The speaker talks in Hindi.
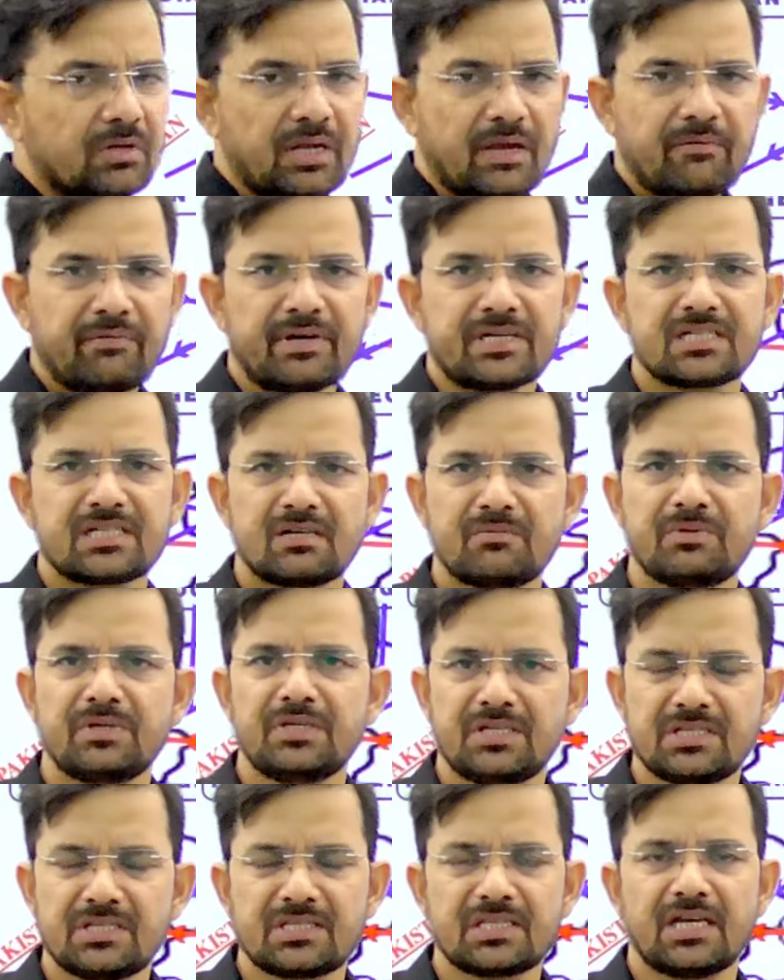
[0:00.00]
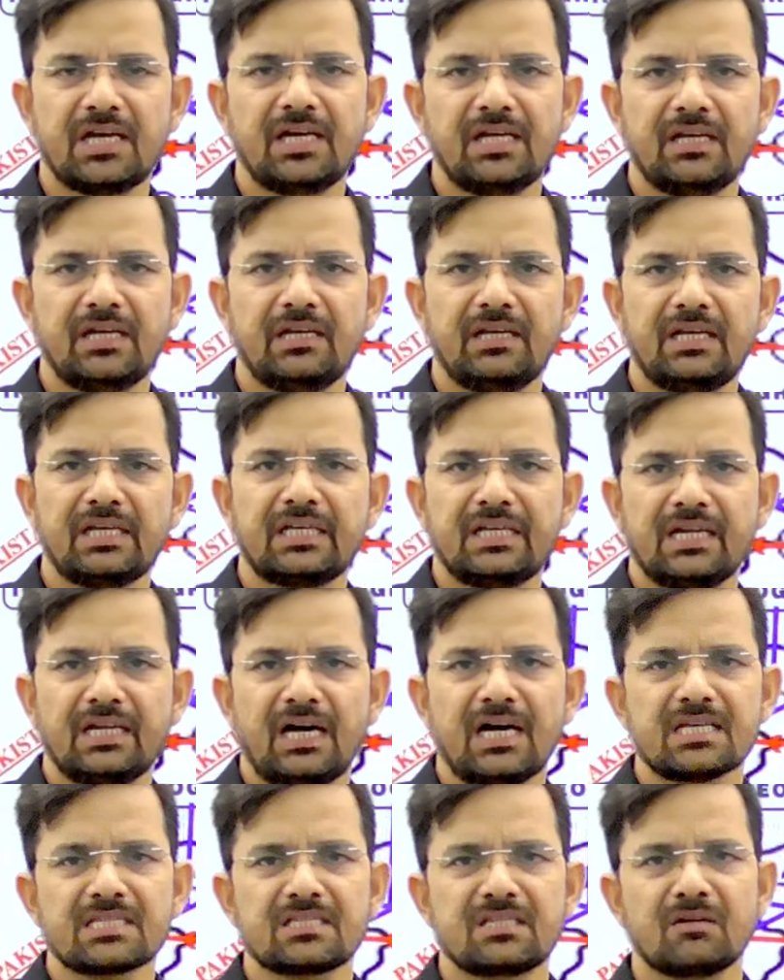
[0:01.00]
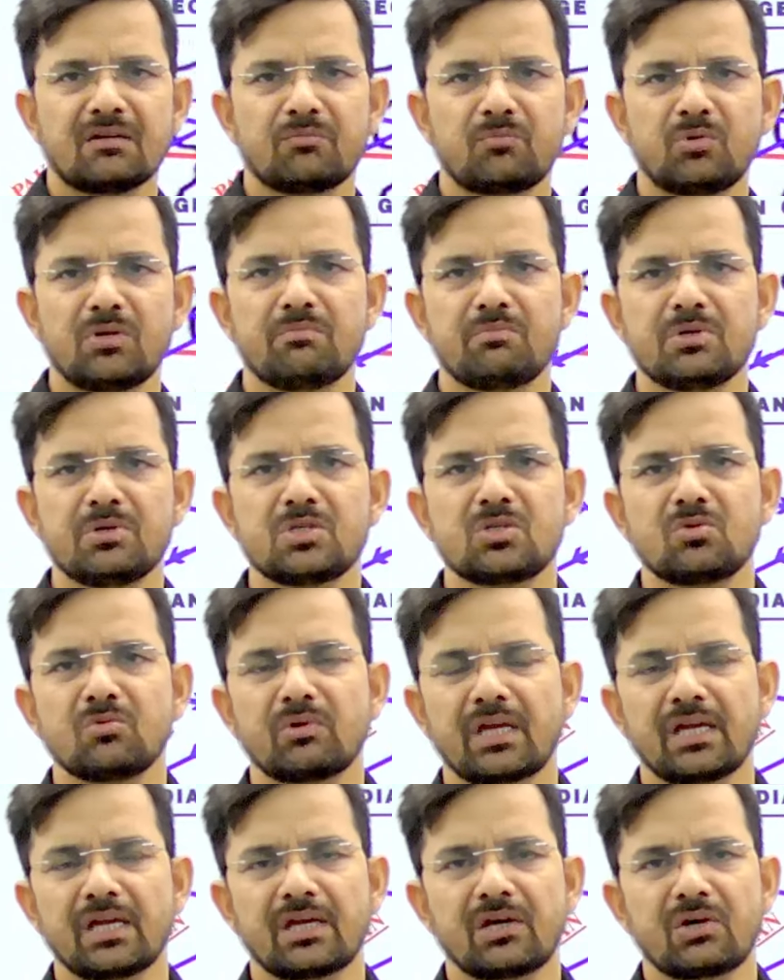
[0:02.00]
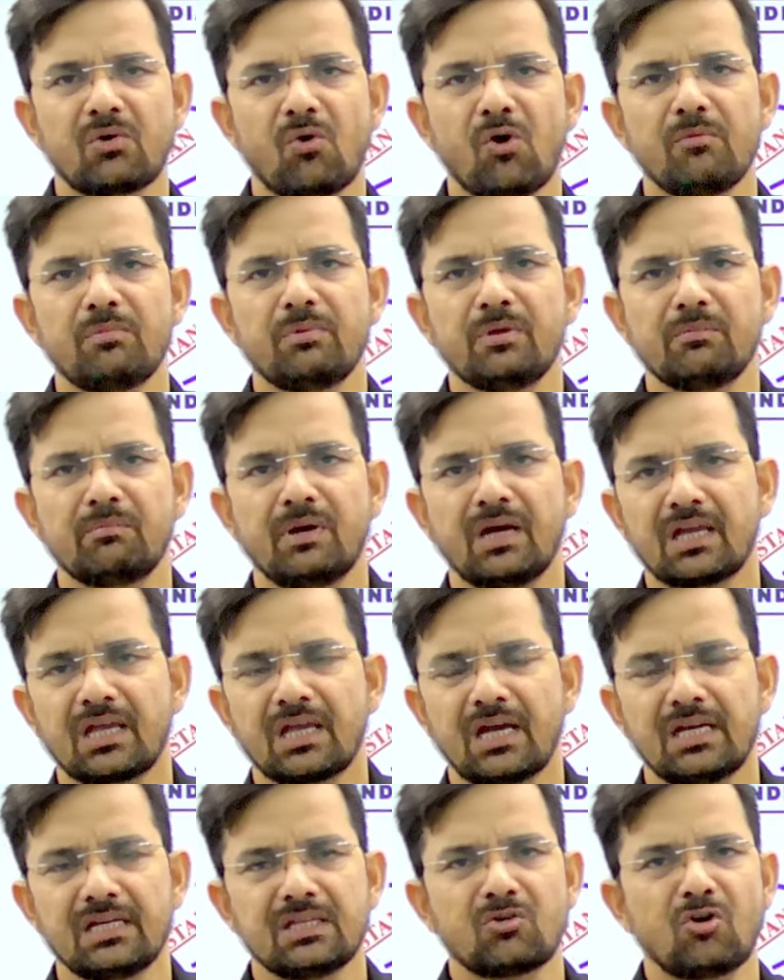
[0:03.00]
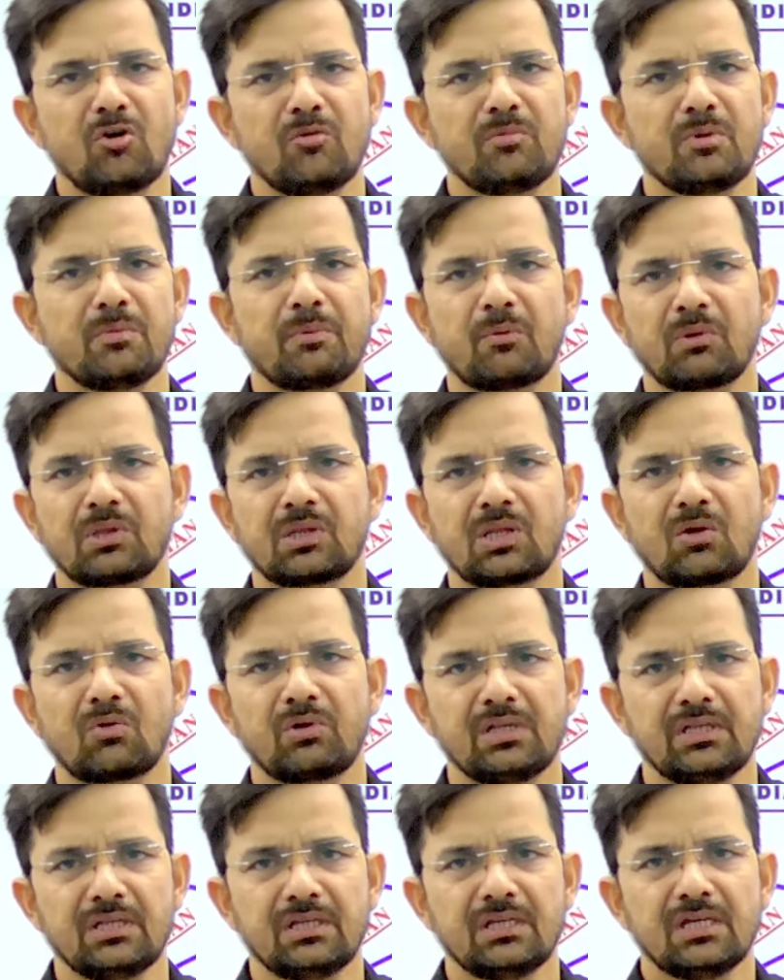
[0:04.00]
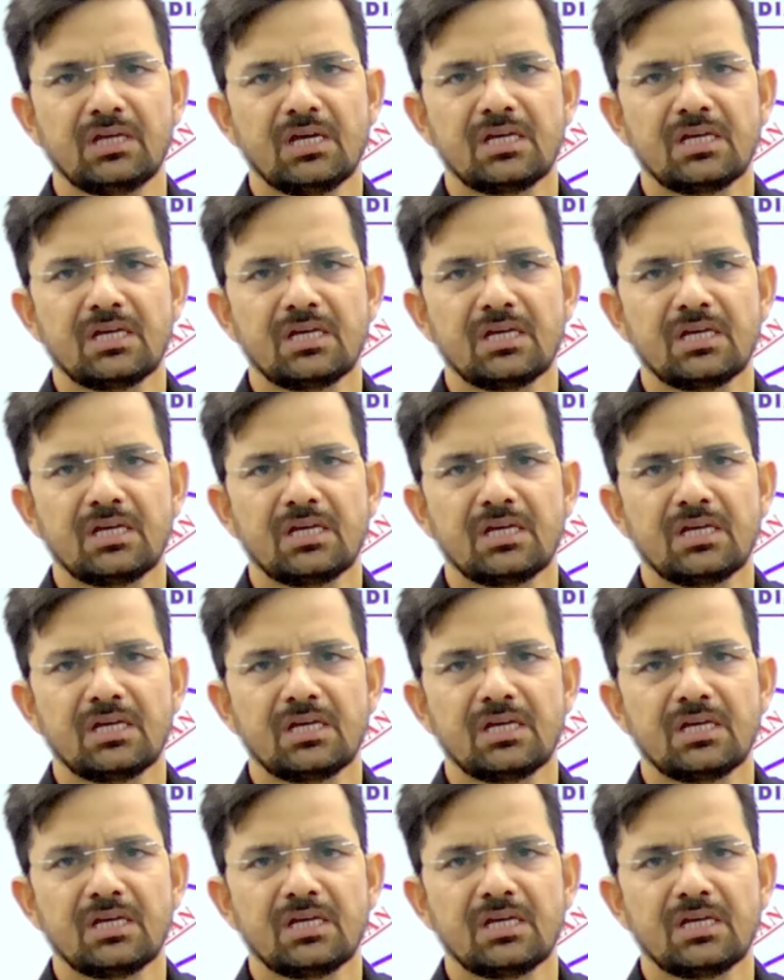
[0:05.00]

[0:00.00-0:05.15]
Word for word: एवरेस्ट से भी नीचा है लेकिन आज तक पूरे विश्व के कोई भी वैज्ञानिक कोई भी पर्वतारोही